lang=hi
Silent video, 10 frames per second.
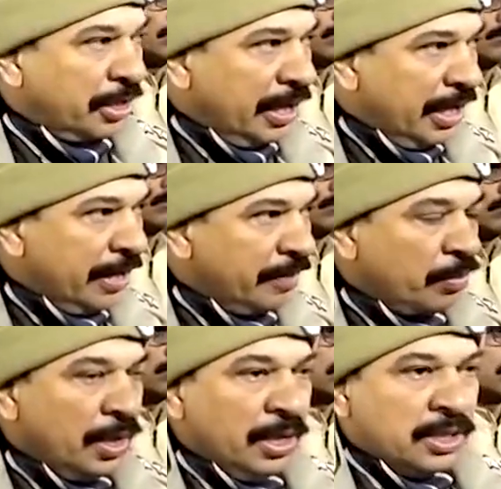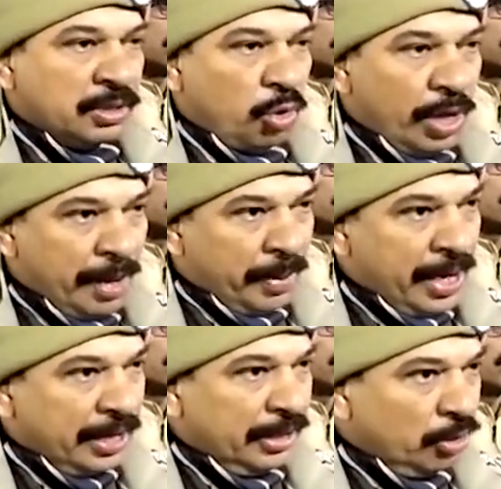सक्रिय है खोया
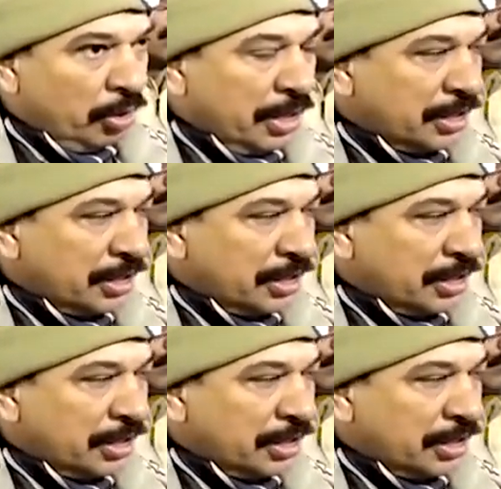पाया केंद्रों